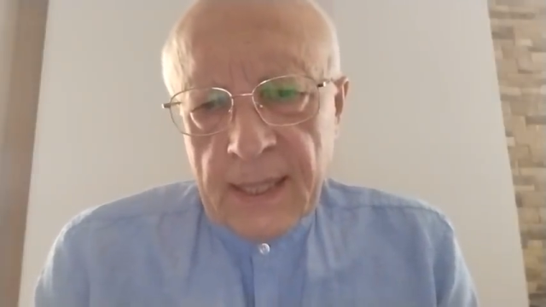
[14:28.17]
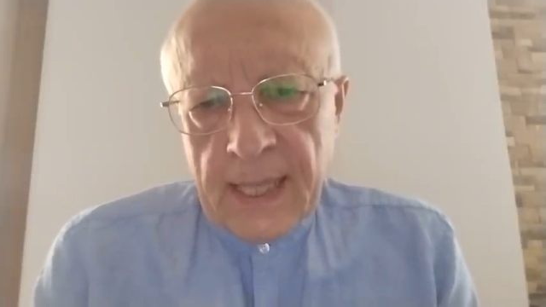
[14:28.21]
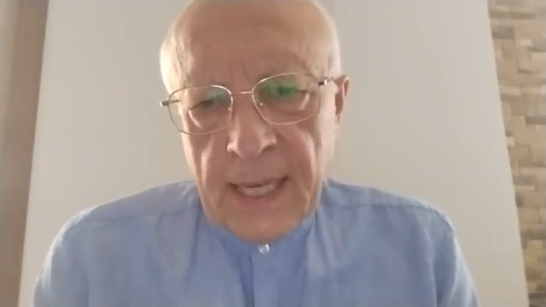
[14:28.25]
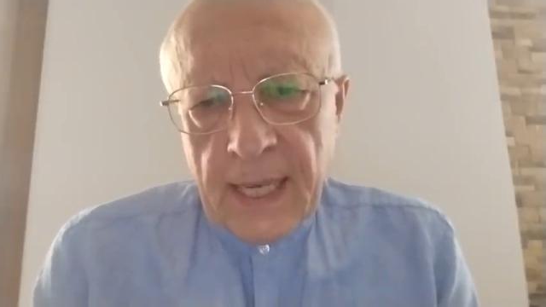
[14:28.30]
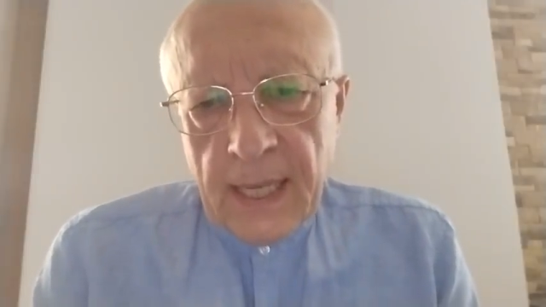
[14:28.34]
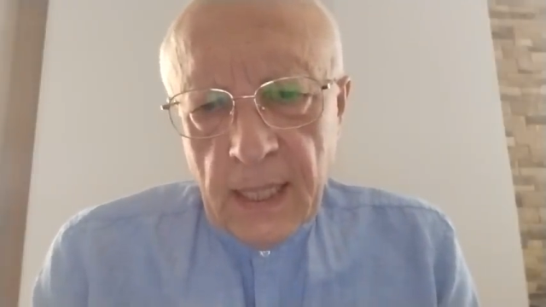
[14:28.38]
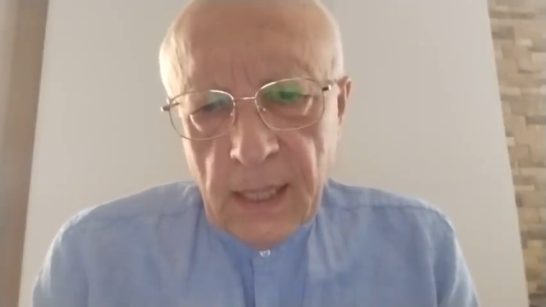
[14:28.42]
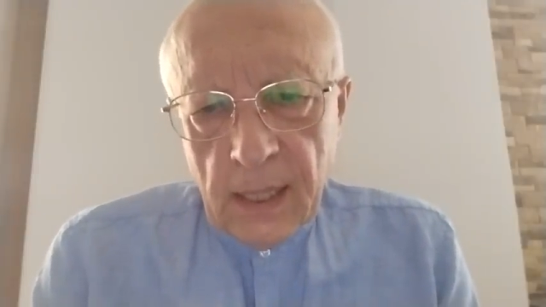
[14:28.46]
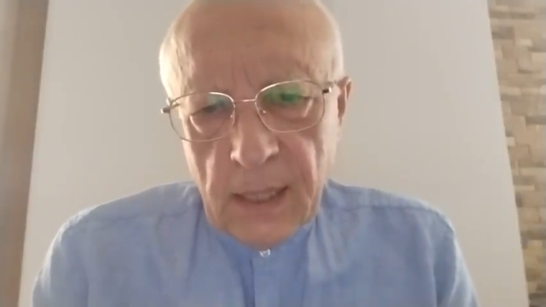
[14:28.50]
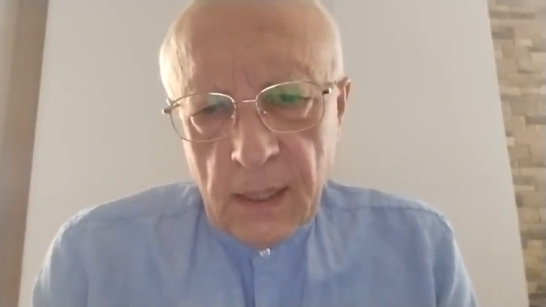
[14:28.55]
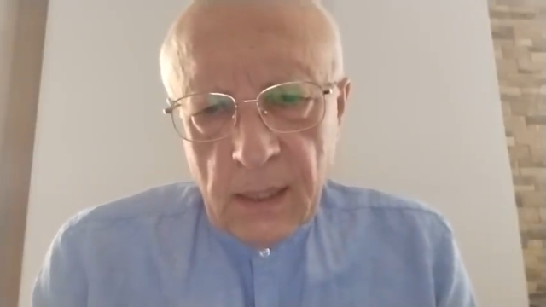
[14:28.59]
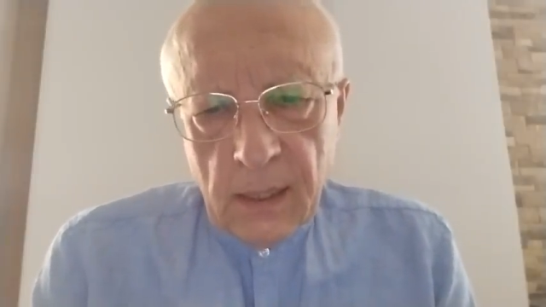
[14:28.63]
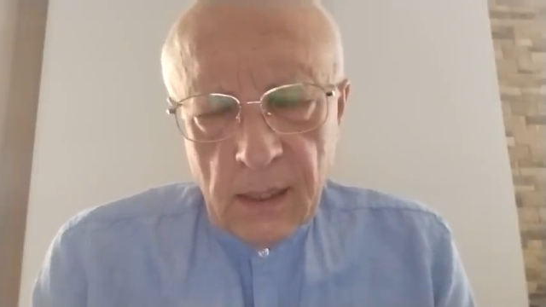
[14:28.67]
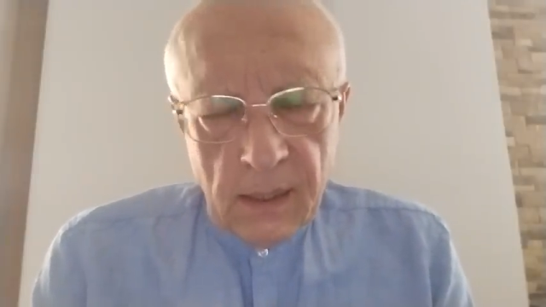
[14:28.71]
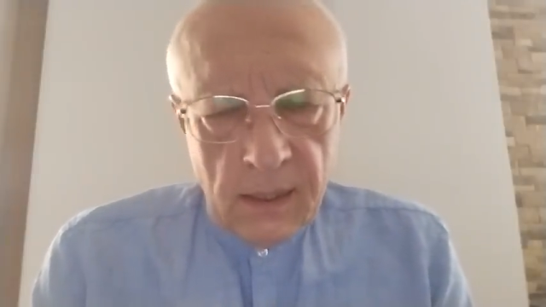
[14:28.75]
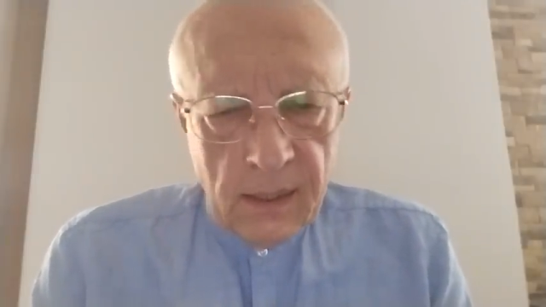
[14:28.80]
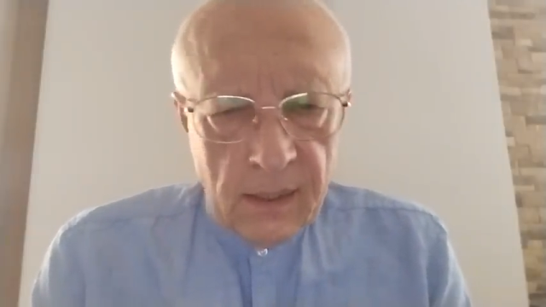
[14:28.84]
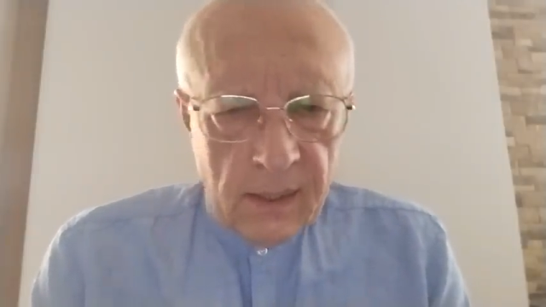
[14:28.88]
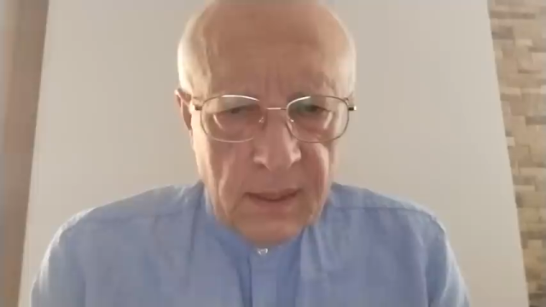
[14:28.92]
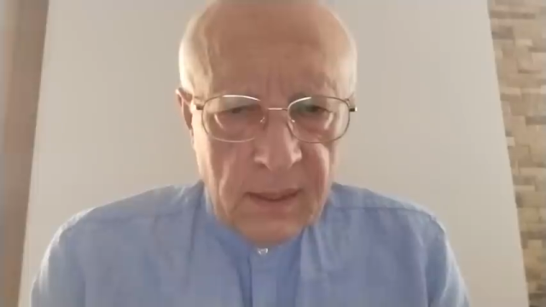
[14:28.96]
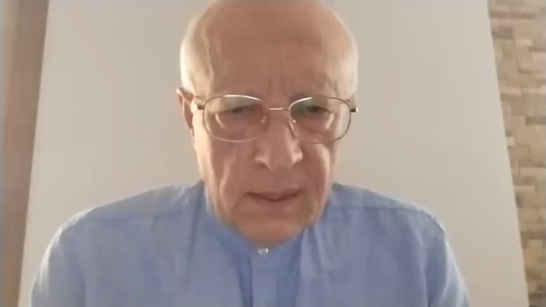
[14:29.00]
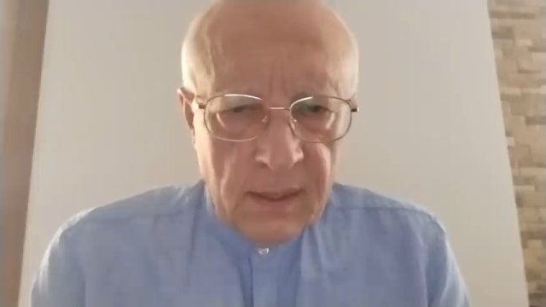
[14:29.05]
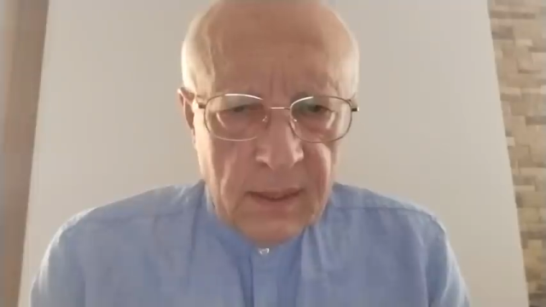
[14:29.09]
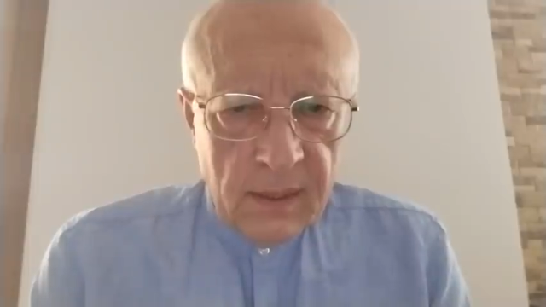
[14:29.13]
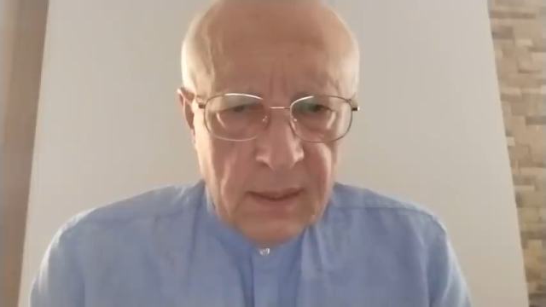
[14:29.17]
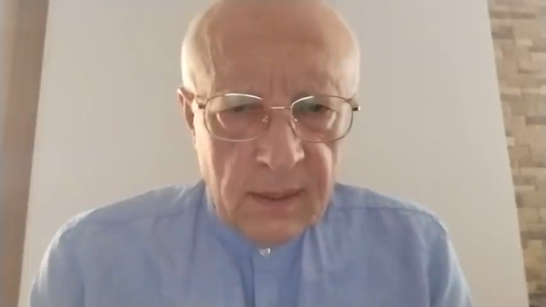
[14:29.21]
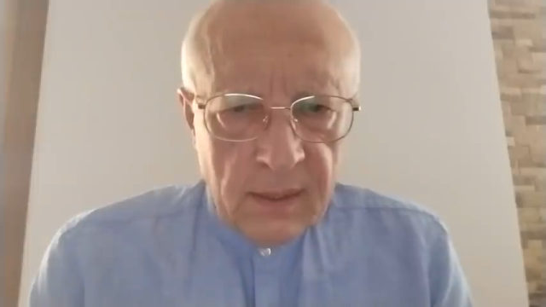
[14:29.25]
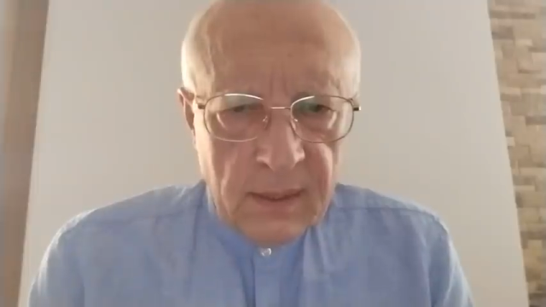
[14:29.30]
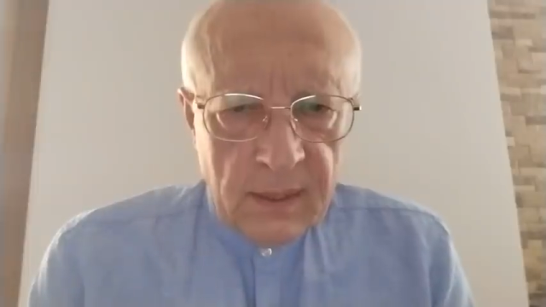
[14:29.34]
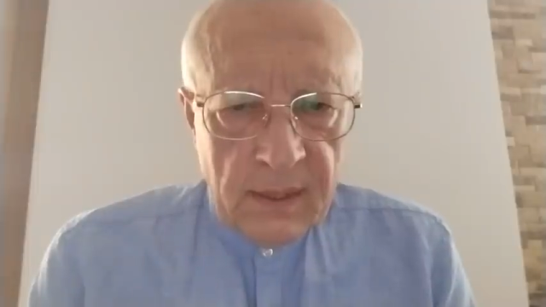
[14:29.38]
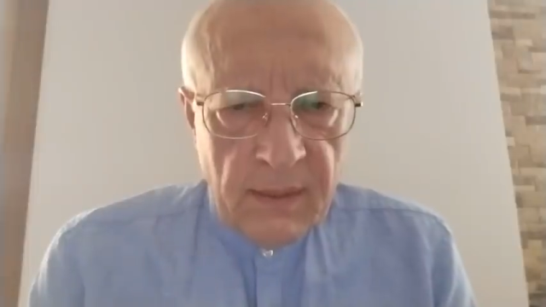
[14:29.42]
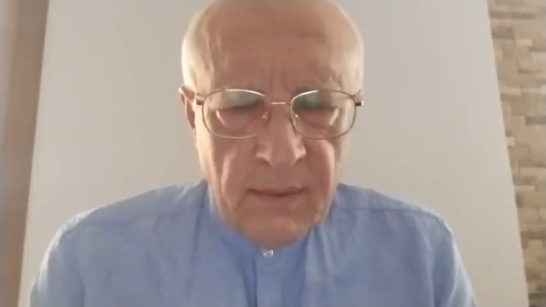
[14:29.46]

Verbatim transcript: крик, э,